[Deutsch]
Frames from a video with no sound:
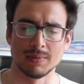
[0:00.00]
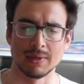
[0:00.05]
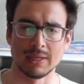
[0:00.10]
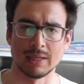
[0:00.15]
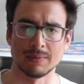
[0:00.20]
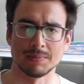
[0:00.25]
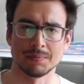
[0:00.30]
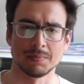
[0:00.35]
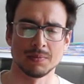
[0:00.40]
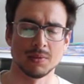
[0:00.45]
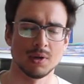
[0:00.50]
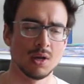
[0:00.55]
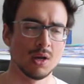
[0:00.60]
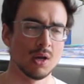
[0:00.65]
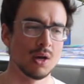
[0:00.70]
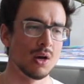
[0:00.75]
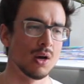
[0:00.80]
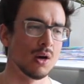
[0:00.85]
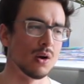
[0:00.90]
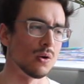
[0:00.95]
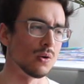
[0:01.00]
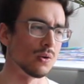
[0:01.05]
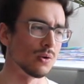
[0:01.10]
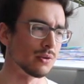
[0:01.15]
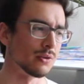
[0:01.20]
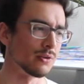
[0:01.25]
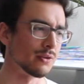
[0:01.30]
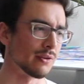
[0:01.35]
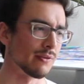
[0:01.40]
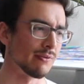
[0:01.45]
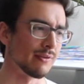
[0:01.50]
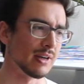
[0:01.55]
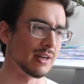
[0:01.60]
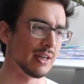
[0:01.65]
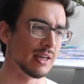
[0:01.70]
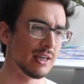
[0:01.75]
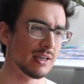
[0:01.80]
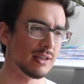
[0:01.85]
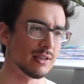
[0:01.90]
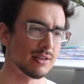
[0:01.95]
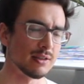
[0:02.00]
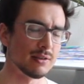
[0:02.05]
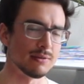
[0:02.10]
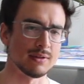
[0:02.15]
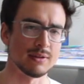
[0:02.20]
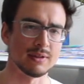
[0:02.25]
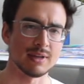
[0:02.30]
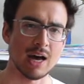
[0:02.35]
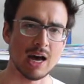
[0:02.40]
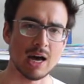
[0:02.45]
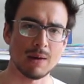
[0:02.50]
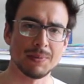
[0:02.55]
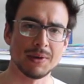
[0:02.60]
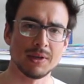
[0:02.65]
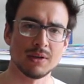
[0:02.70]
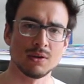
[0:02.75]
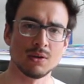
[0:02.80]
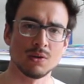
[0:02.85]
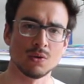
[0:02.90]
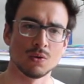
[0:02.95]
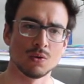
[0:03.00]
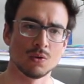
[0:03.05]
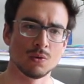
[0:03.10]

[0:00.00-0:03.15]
im Leben. Und wenn ich da bin,